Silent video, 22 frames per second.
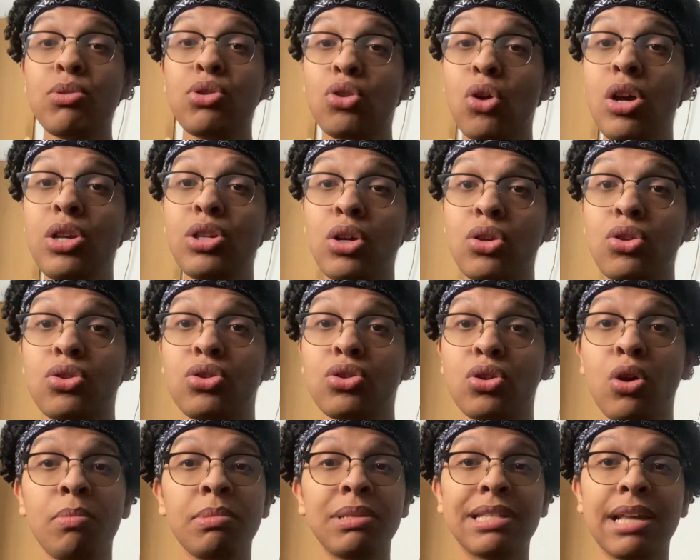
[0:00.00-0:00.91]
dois outros
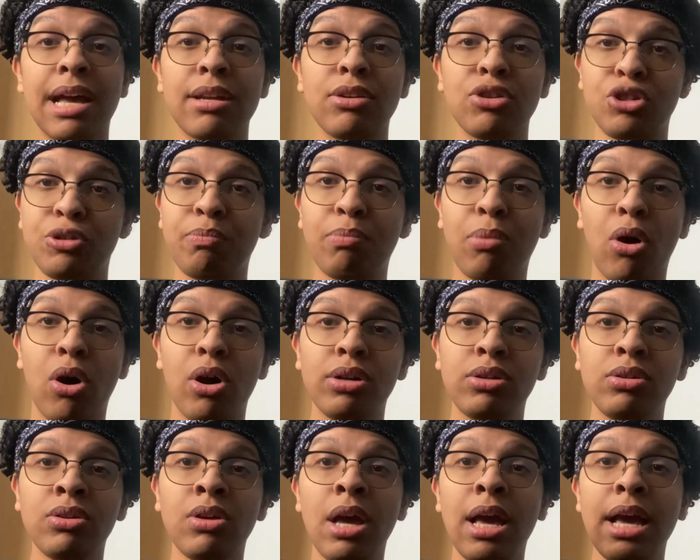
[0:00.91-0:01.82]
comissários de
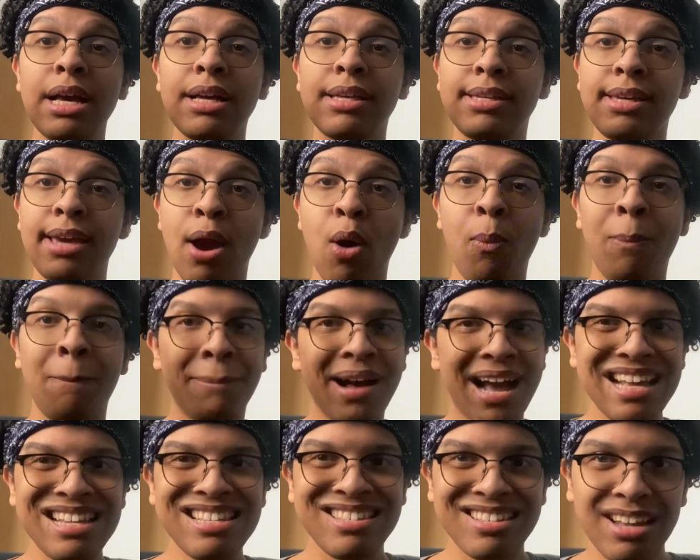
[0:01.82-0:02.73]
bordo, que é o
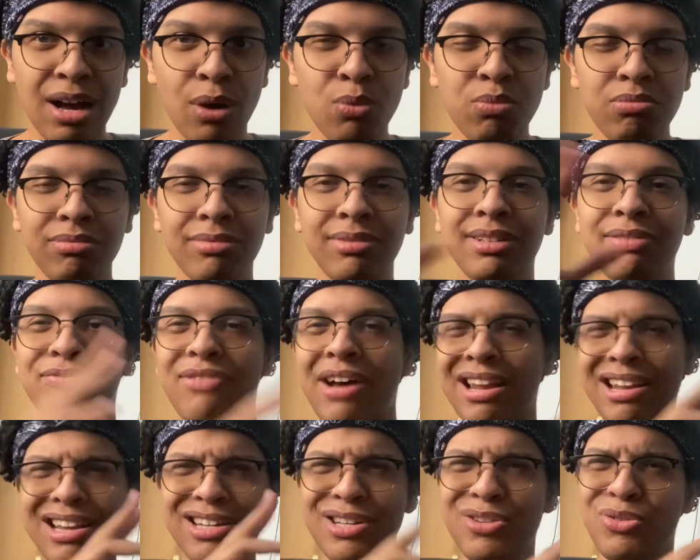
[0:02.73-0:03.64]
Paizão,
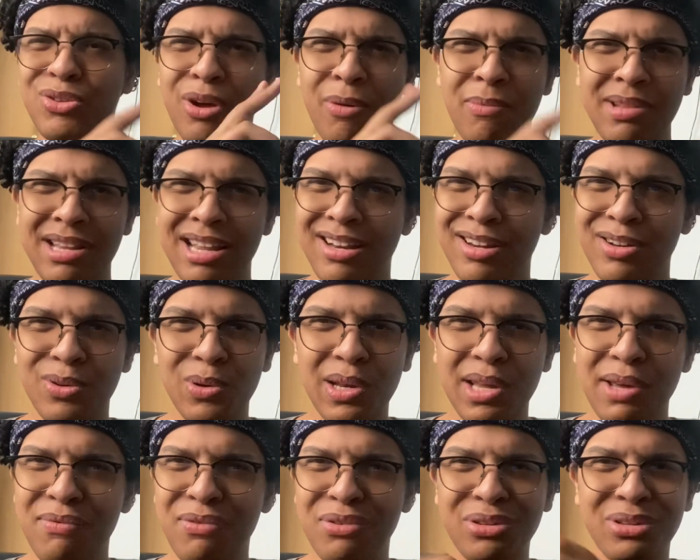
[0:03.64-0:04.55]
fala que o nome dele no
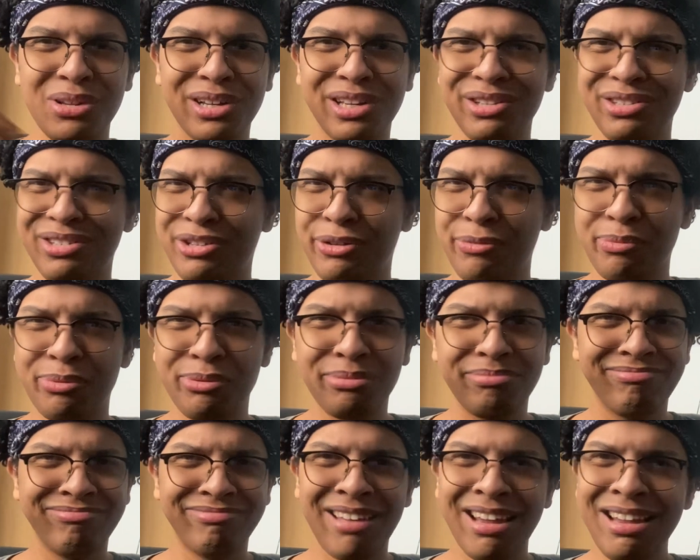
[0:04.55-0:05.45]
livro, só que, tipo,
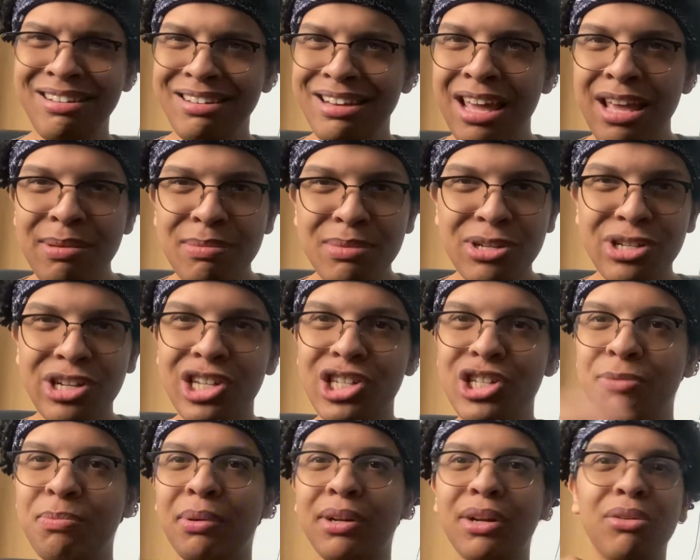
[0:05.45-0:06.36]
nem lembro,
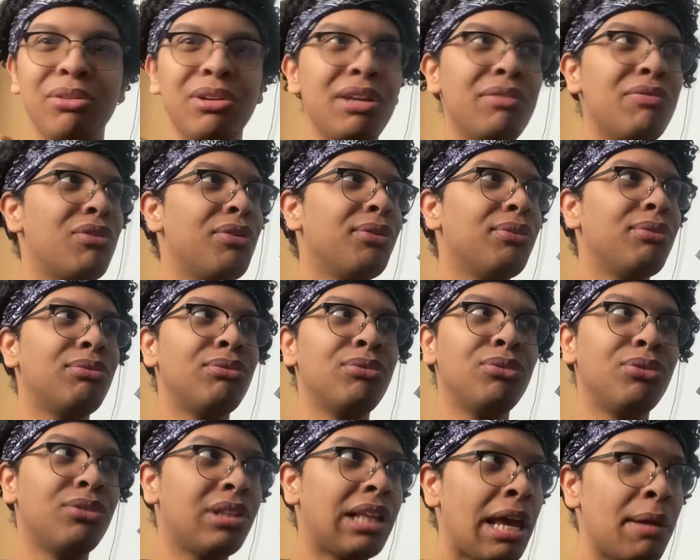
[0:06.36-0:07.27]
gente, porque o livro
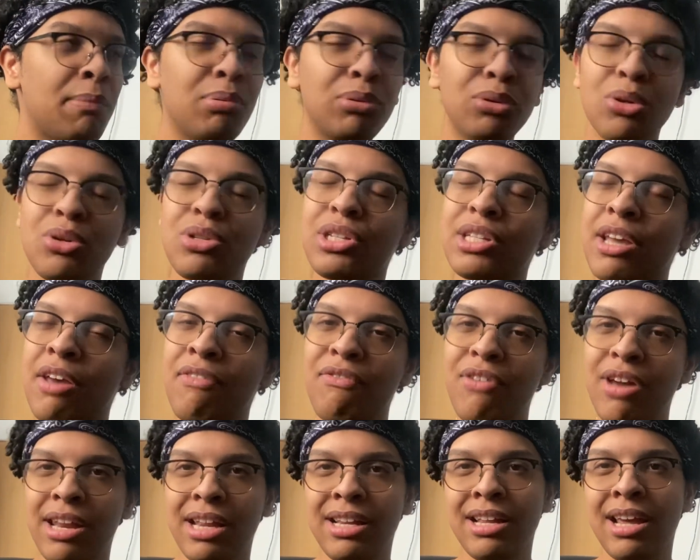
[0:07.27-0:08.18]
o tempo todo se
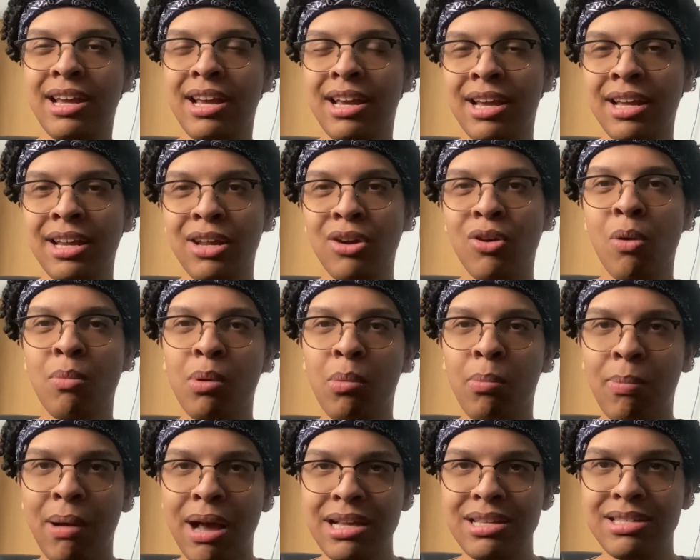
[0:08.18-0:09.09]
refere ele, ele como
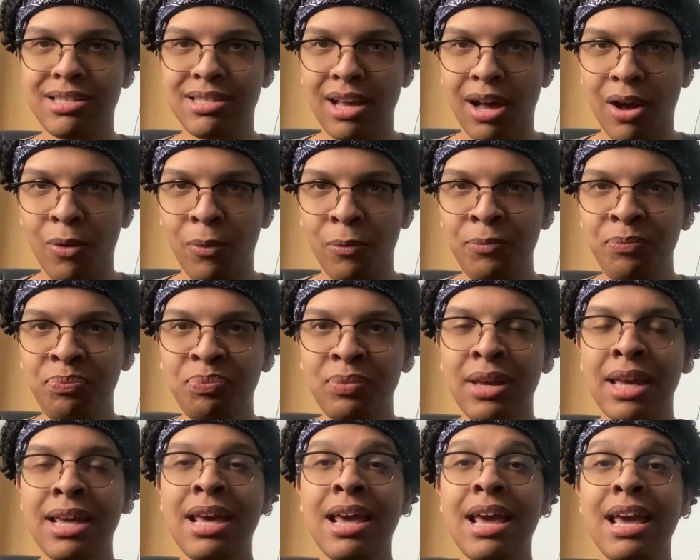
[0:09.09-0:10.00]
Paizão.
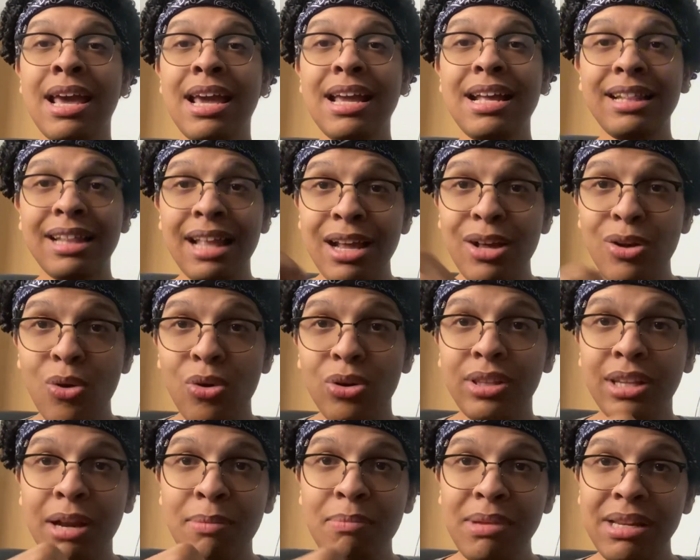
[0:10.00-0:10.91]
E tem
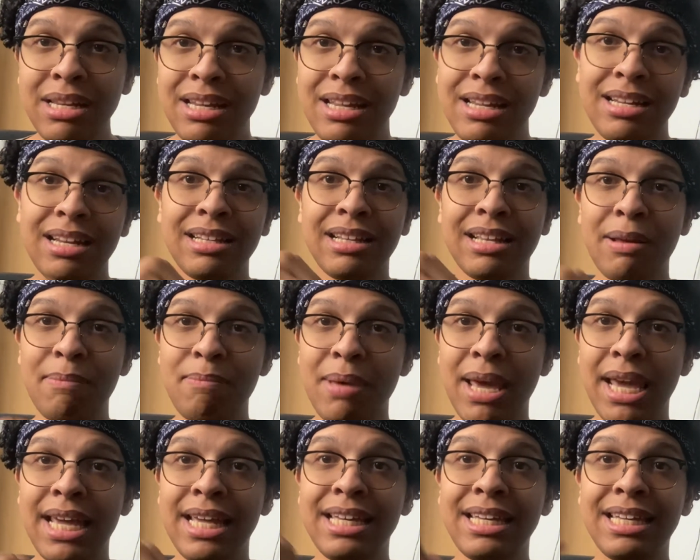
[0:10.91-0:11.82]
outra menina
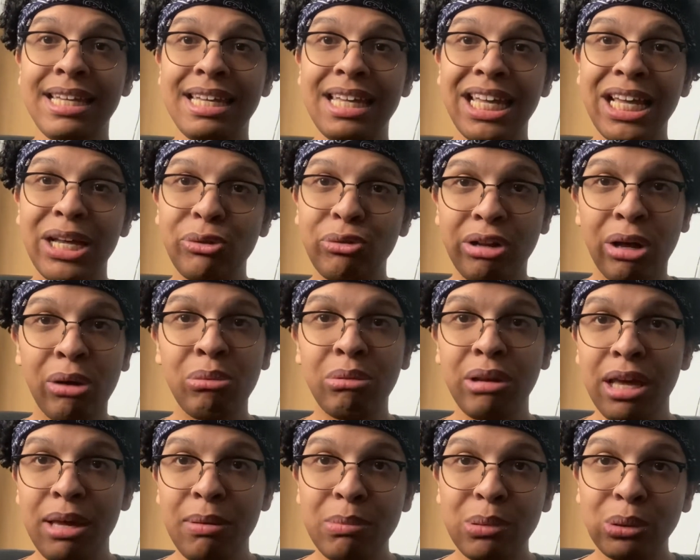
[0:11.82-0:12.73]
também, que eu não
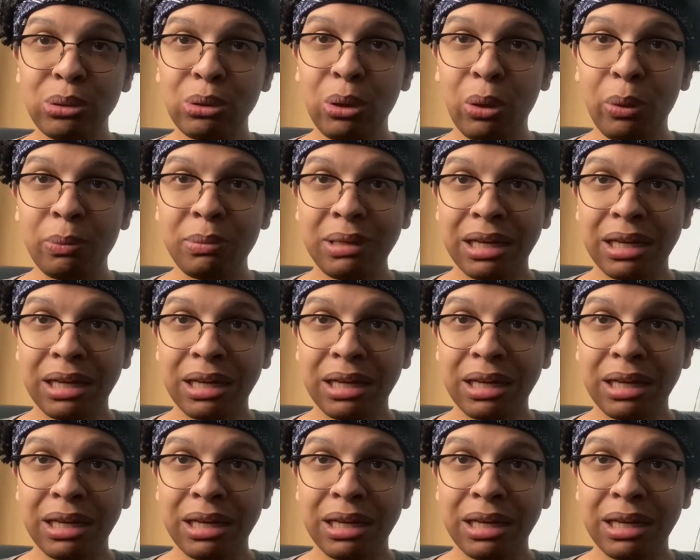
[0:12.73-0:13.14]
lembro o nome